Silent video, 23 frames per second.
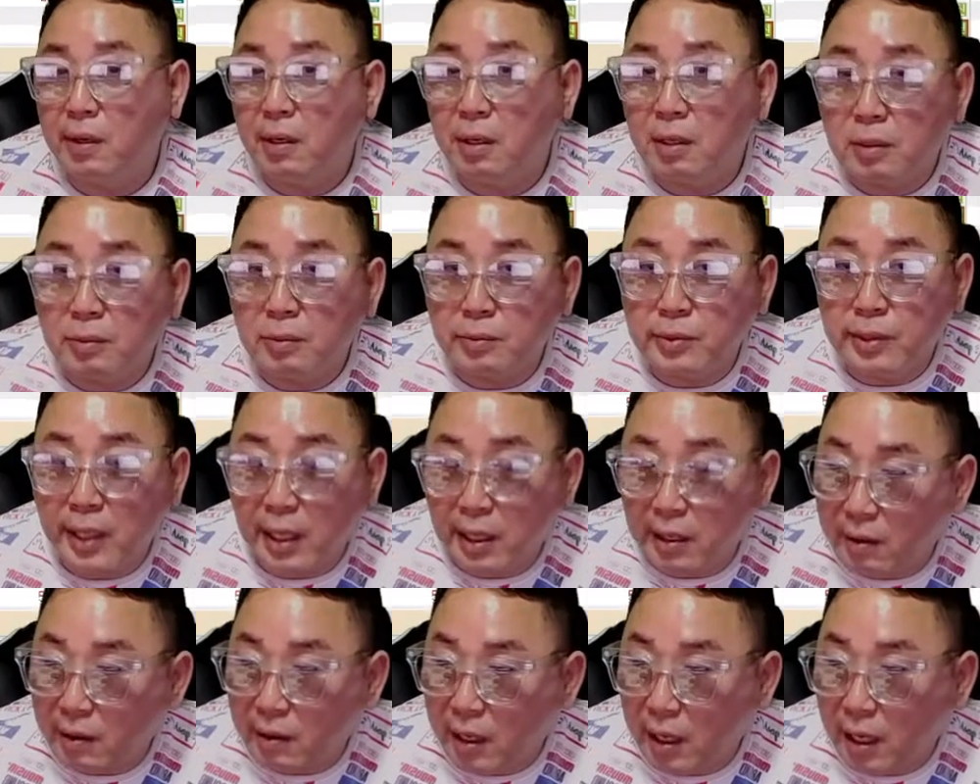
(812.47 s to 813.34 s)
그럼
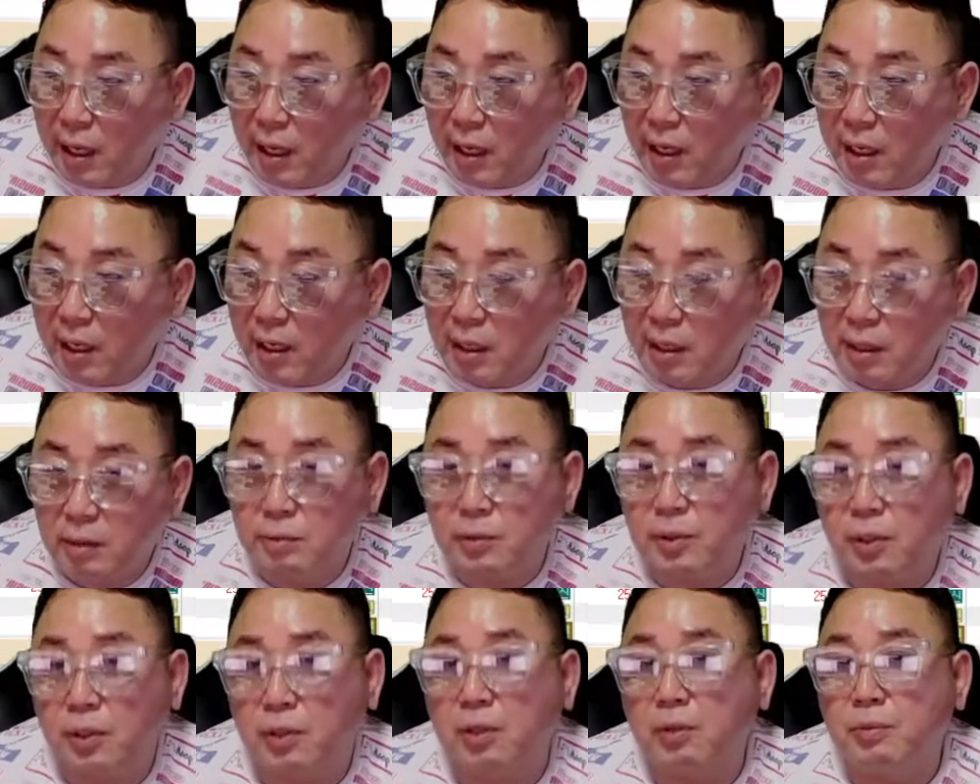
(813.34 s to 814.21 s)
내려가. 그럼
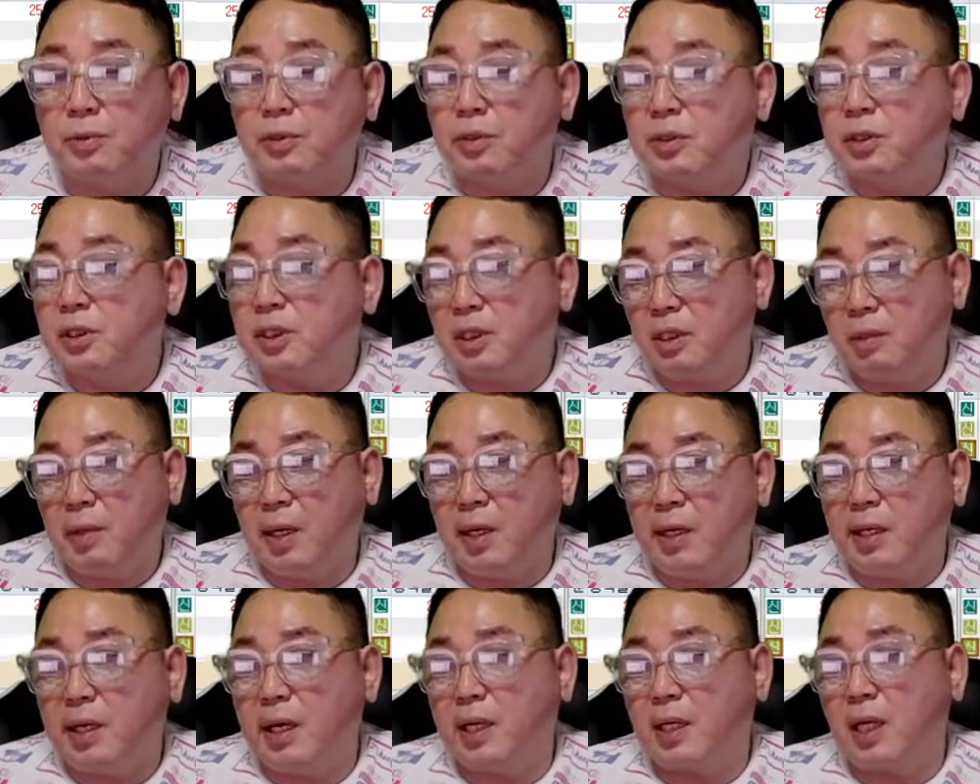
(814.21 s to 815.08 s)
여러분들은 실망을
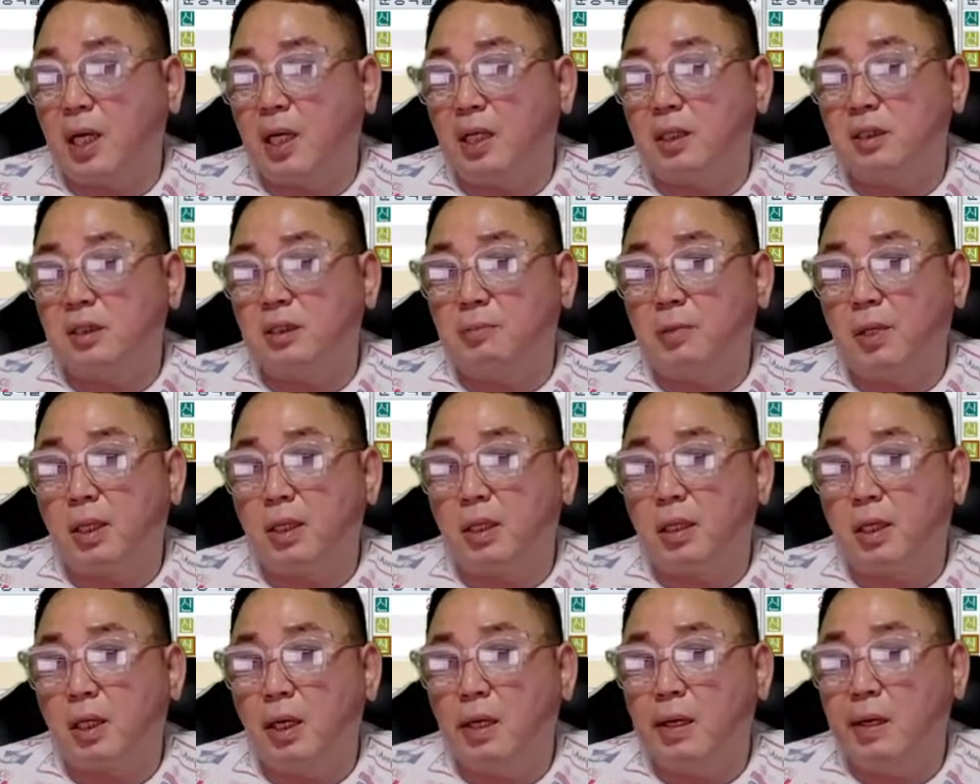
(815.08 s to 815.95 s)
할까 안 실망할까?
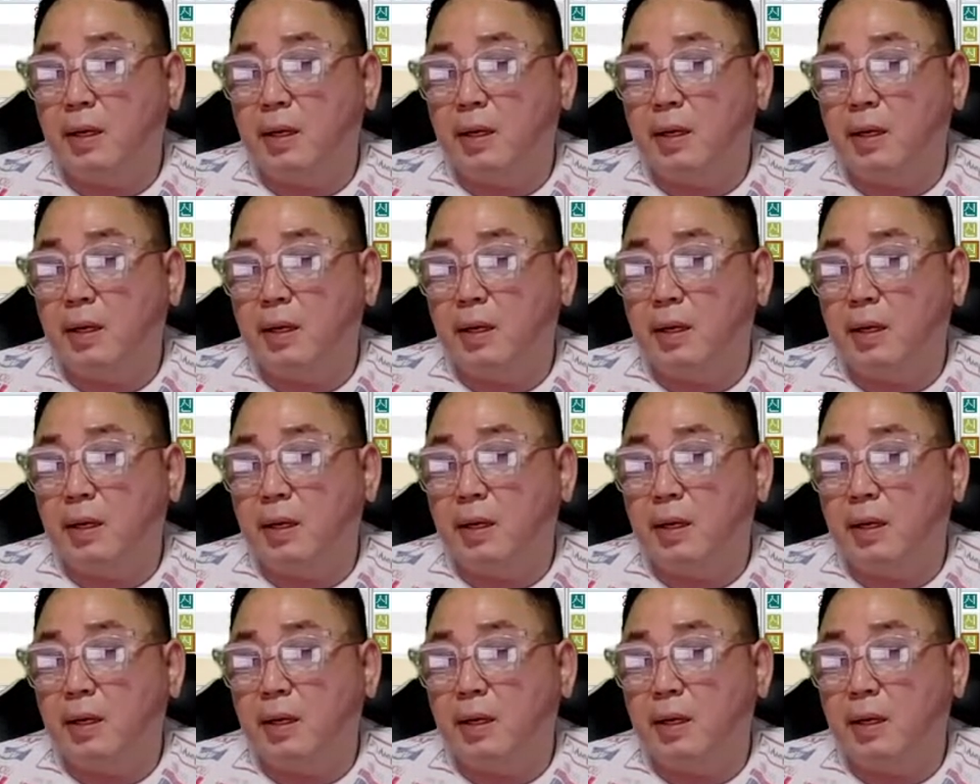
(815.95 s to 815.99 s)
